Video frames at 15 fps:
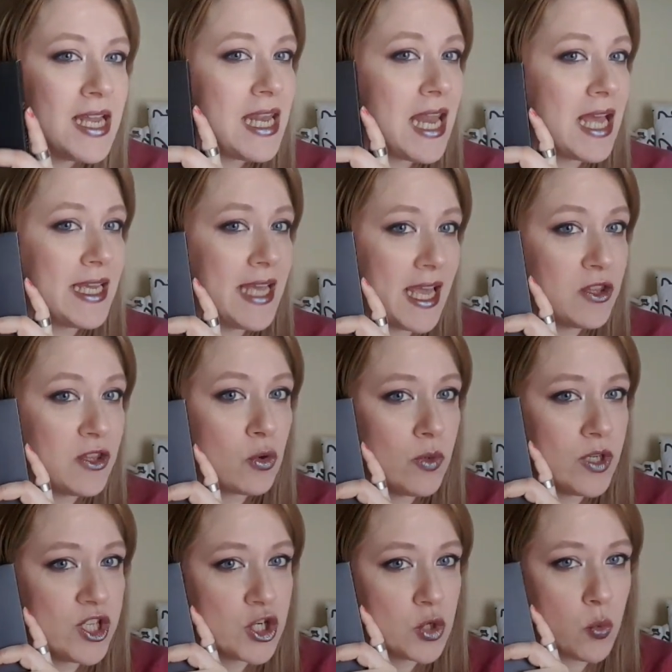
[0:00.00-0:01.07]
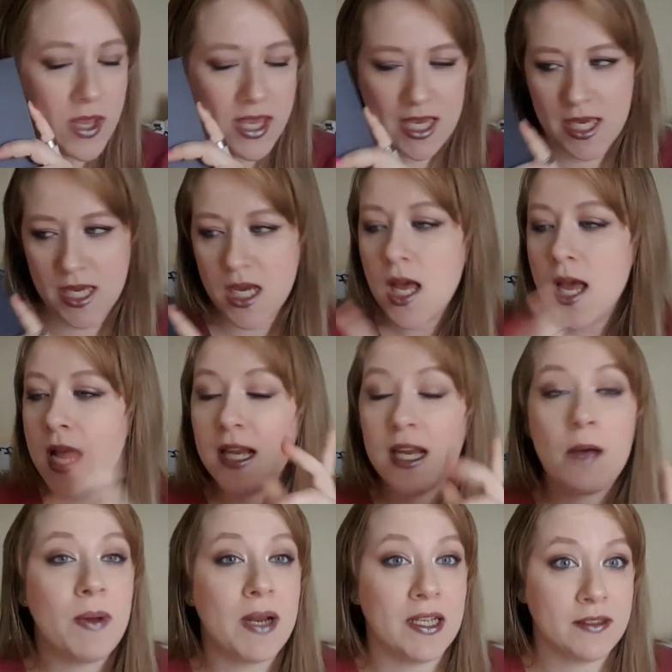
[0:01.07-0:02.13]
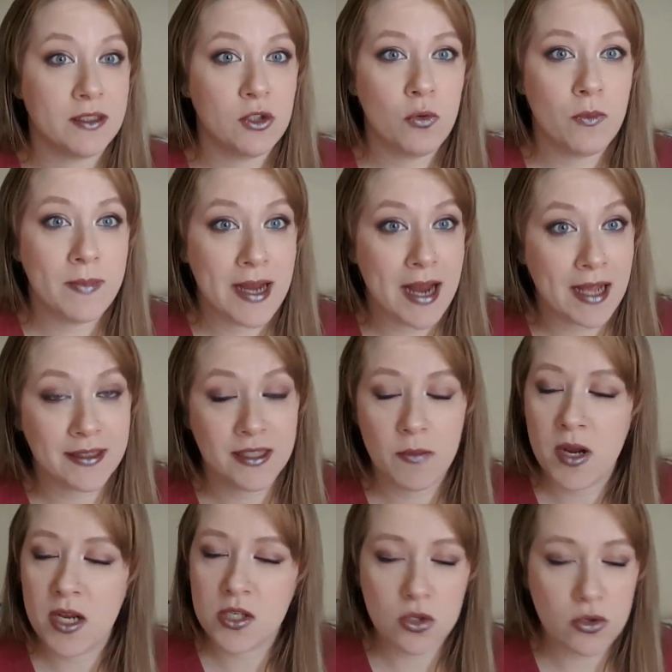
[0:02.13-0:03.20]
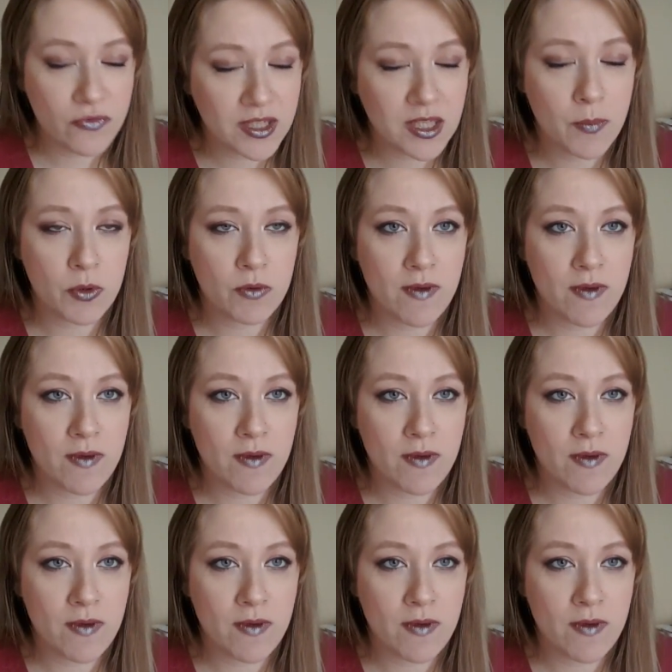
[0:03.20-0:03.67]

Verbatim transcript: la Get Rich Quick, la palette di illuminanti, me la sono fatta